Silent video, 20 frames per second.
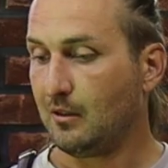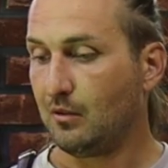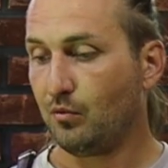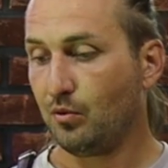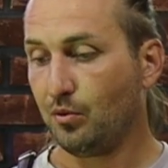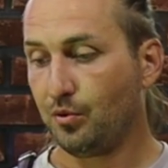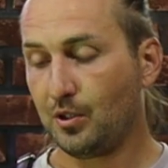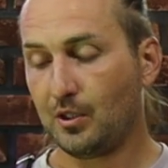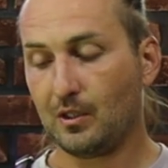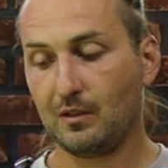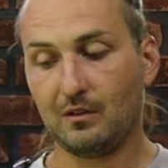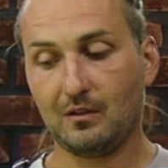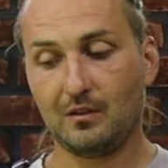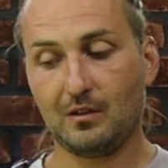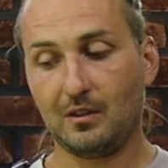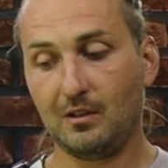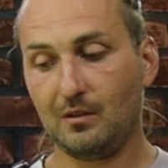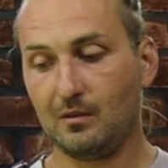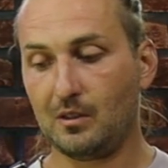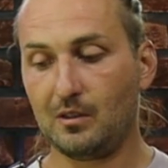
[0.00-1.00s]
DeWaltic я
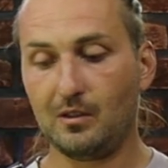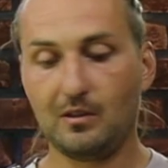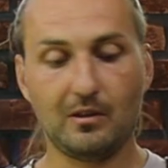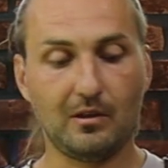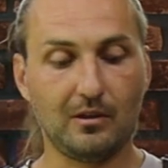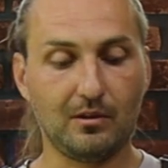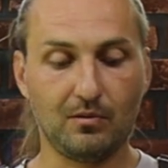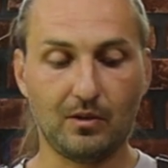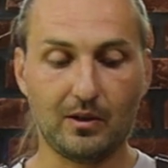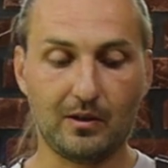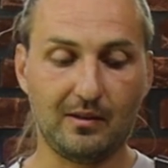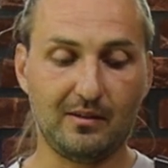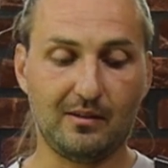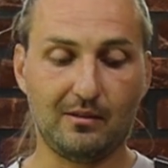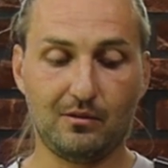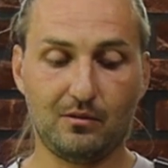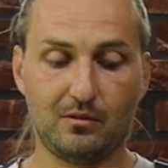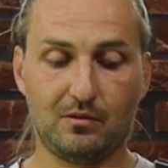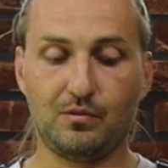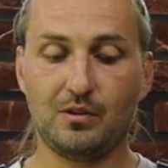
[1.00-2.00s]
засадил один или два
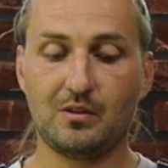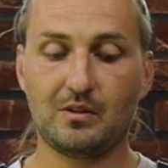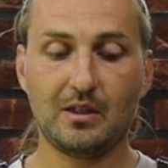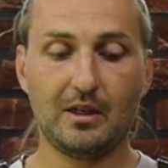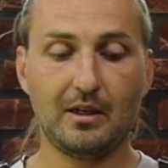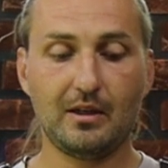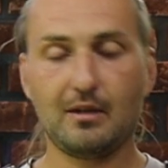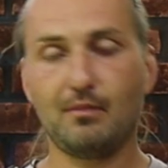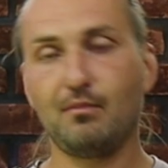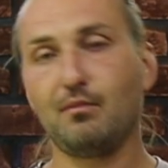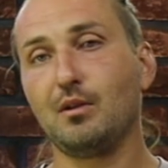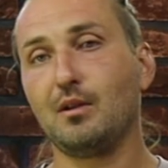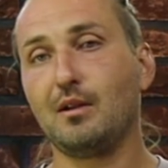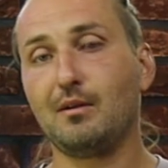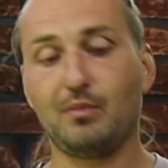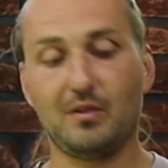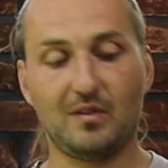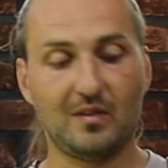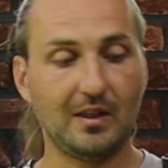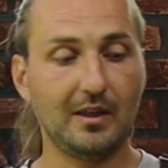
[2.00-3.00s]
раза. С фискариком
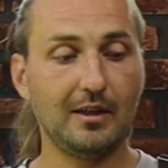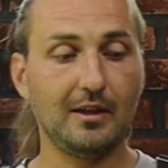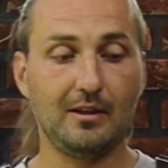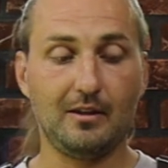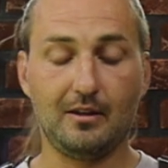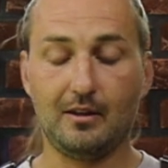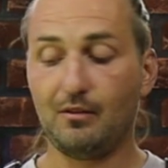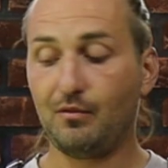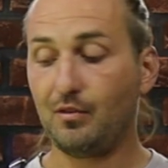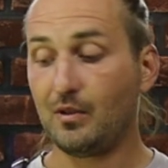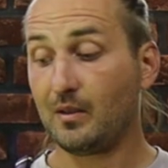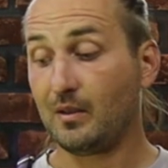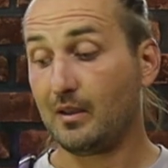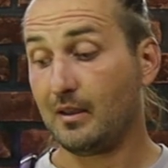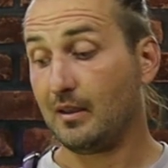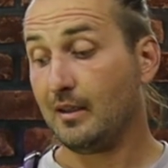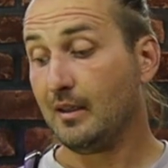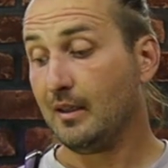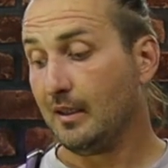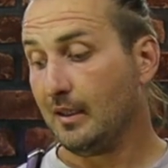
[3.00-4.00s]
была постоянная
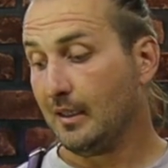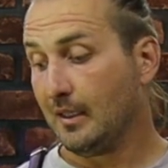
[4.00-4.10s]
фигня.